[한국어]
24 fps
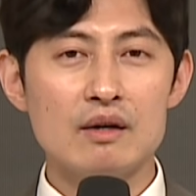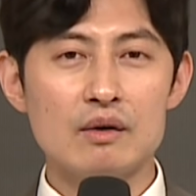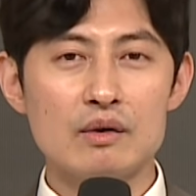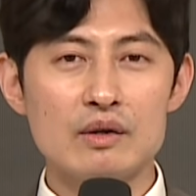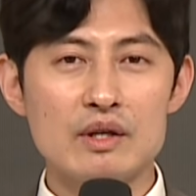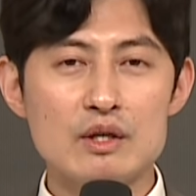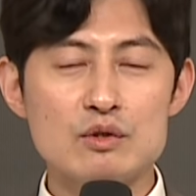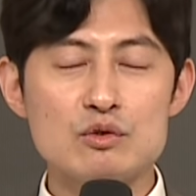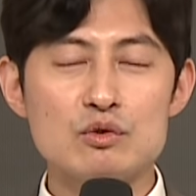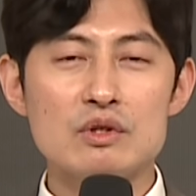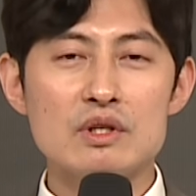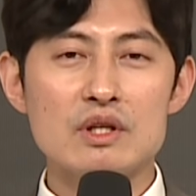
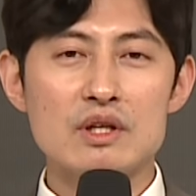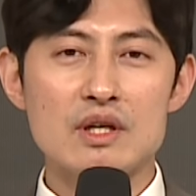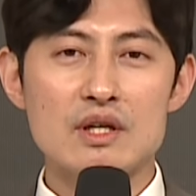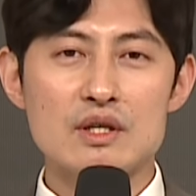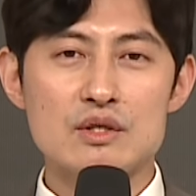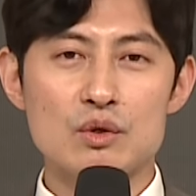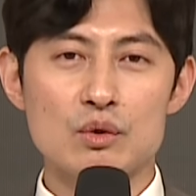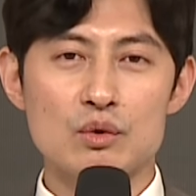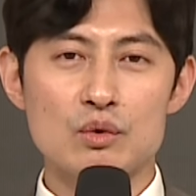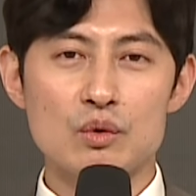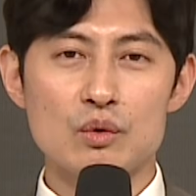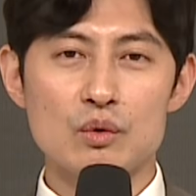
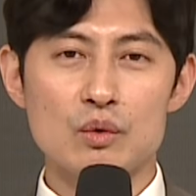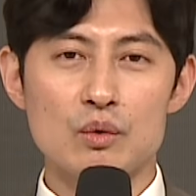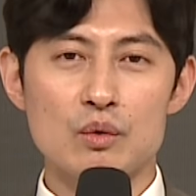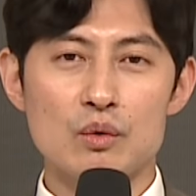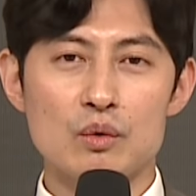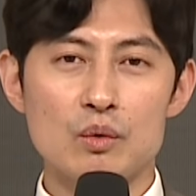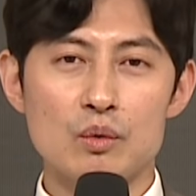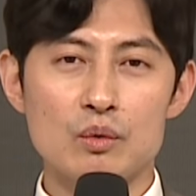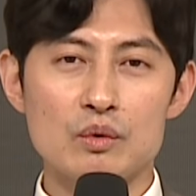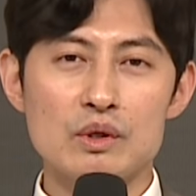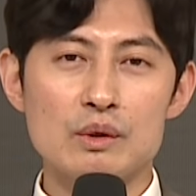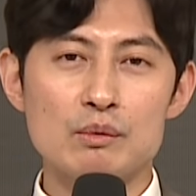예수님께서도
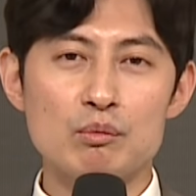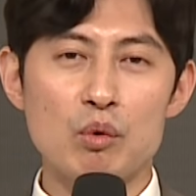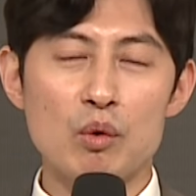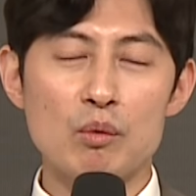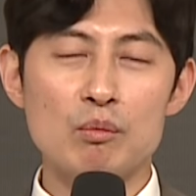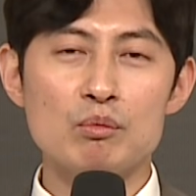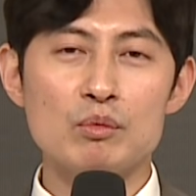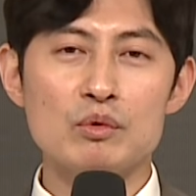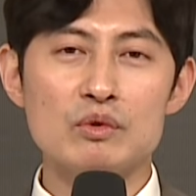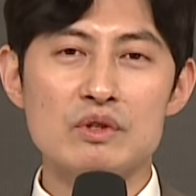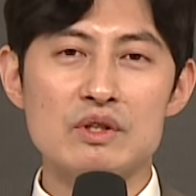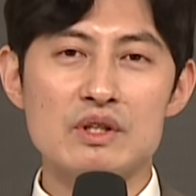오늘
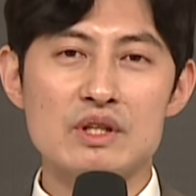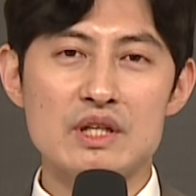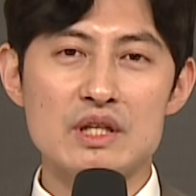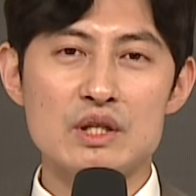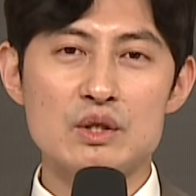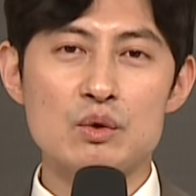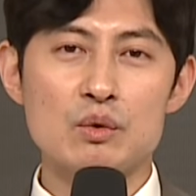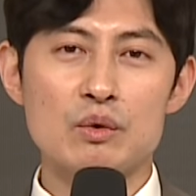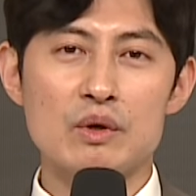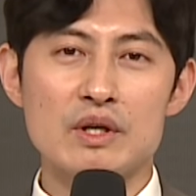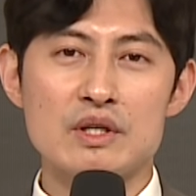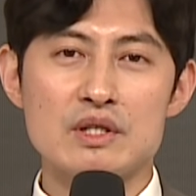본문을
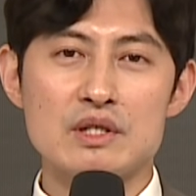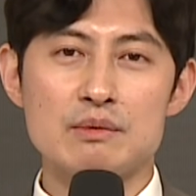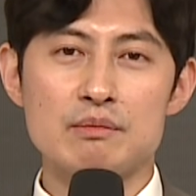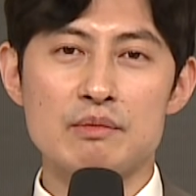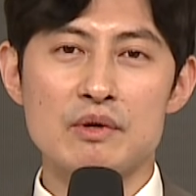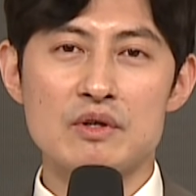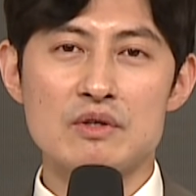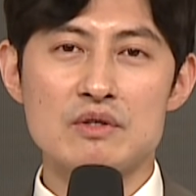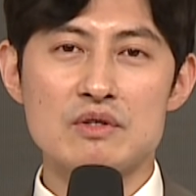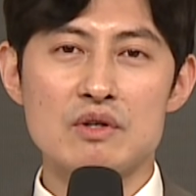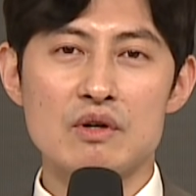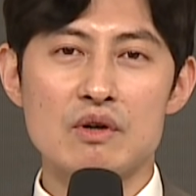
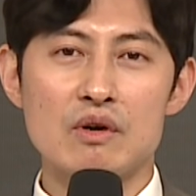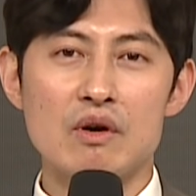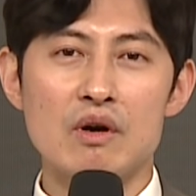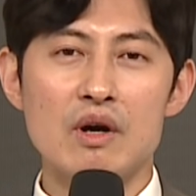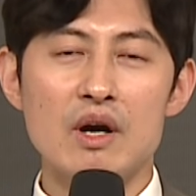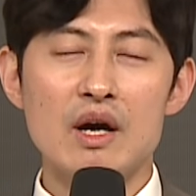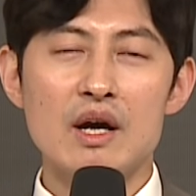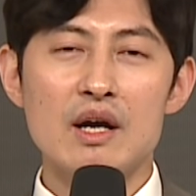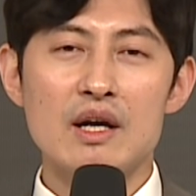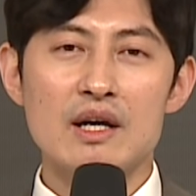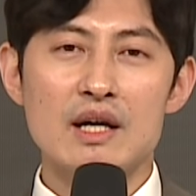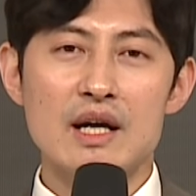인용하시면서
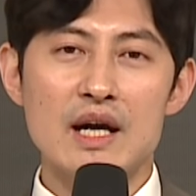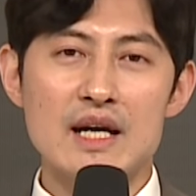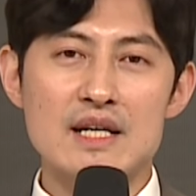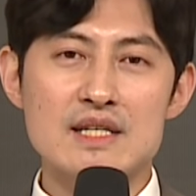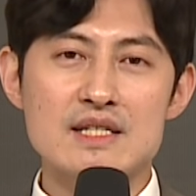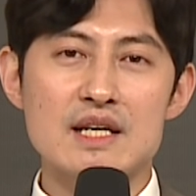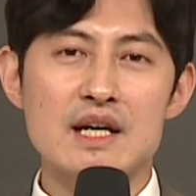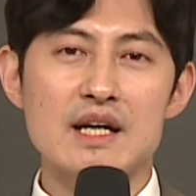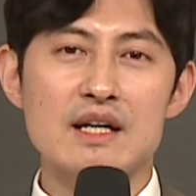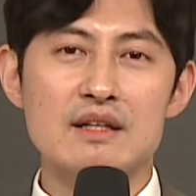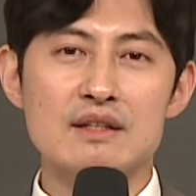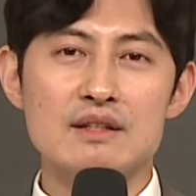
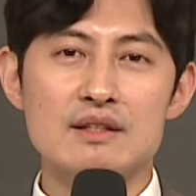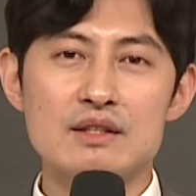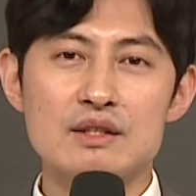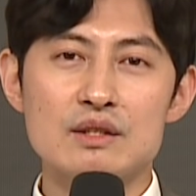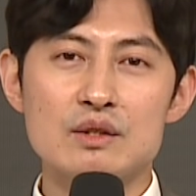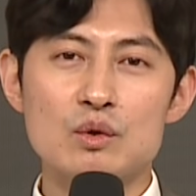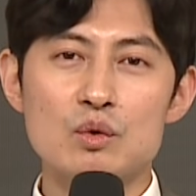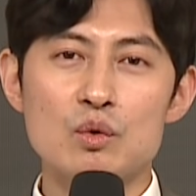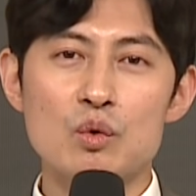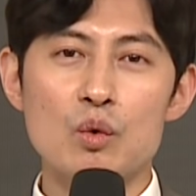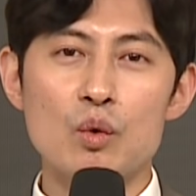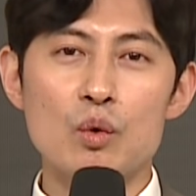가장
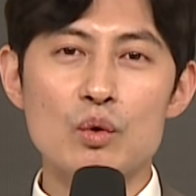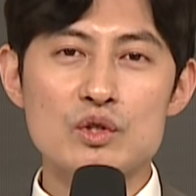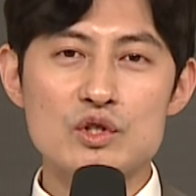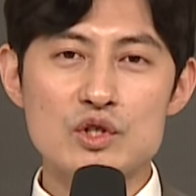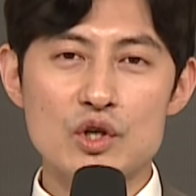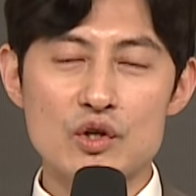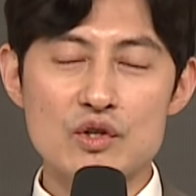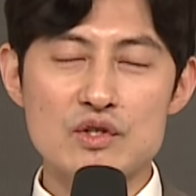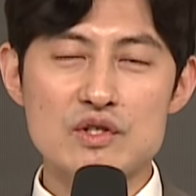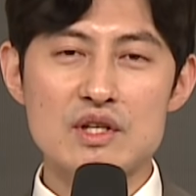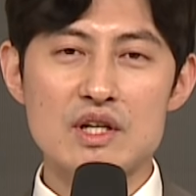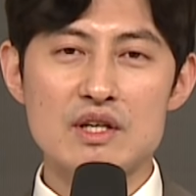크고
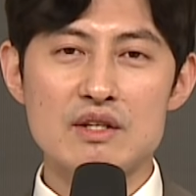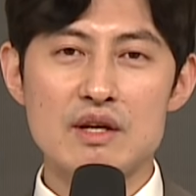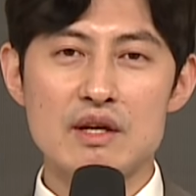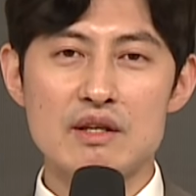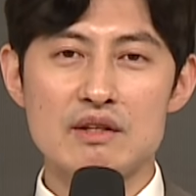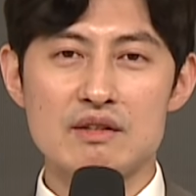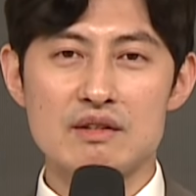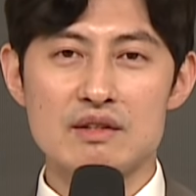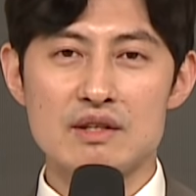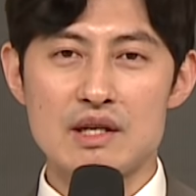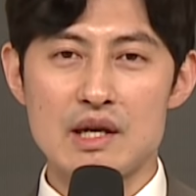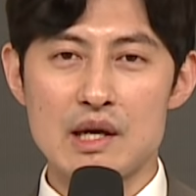첫째
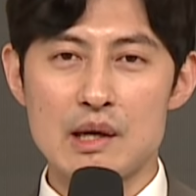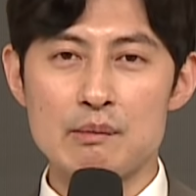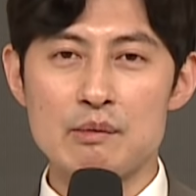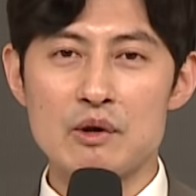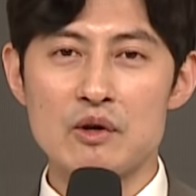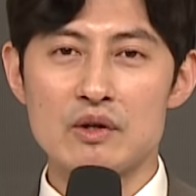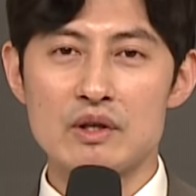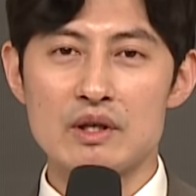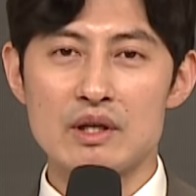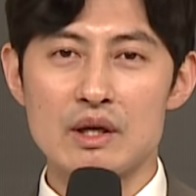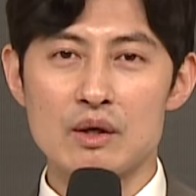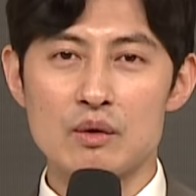되는
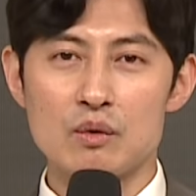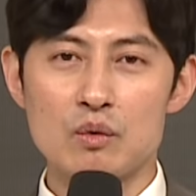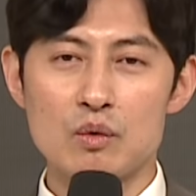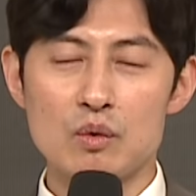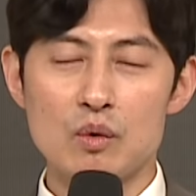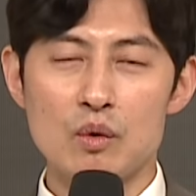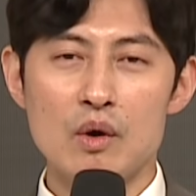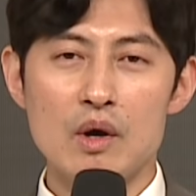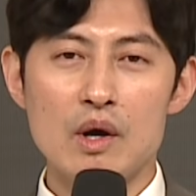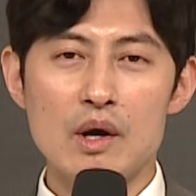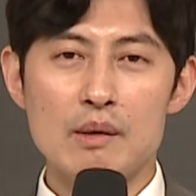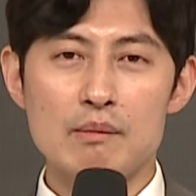
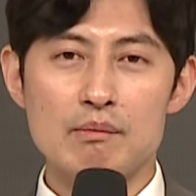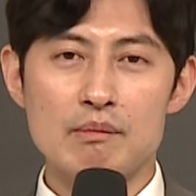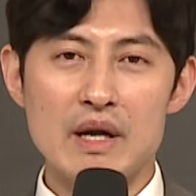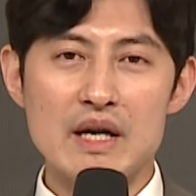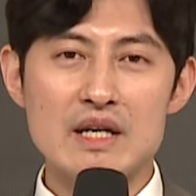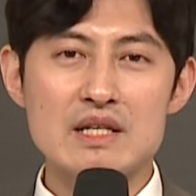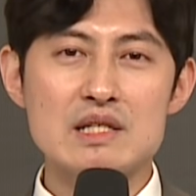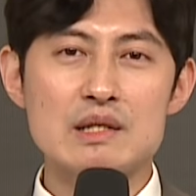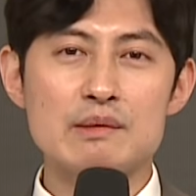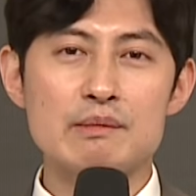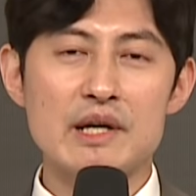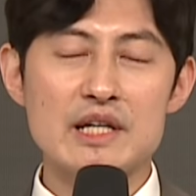계명이라고
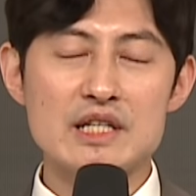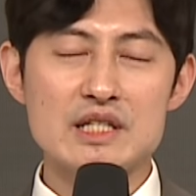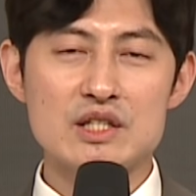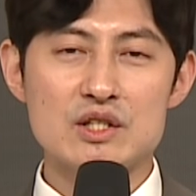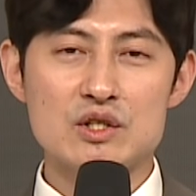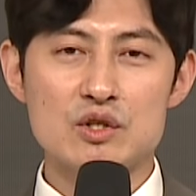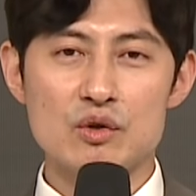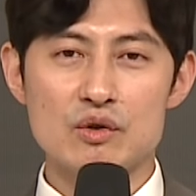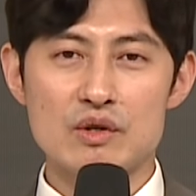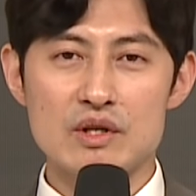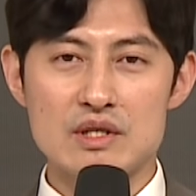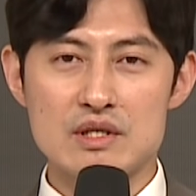말씀하신
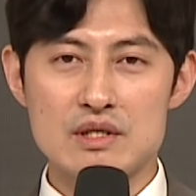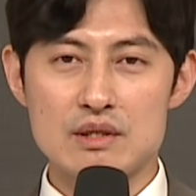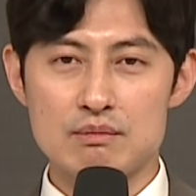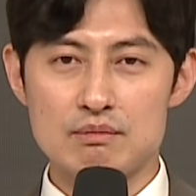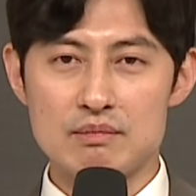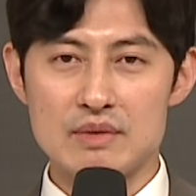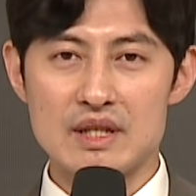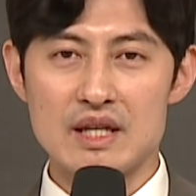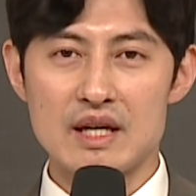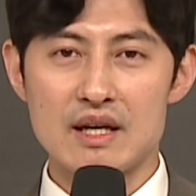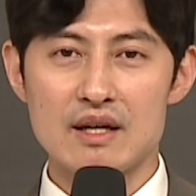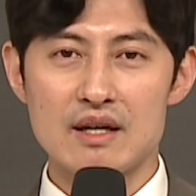적이
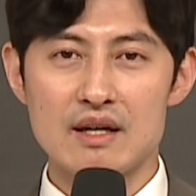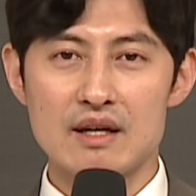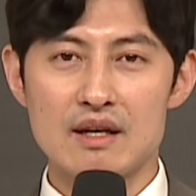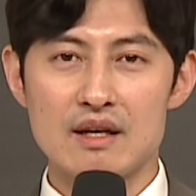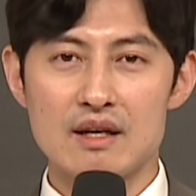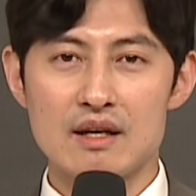있습니다.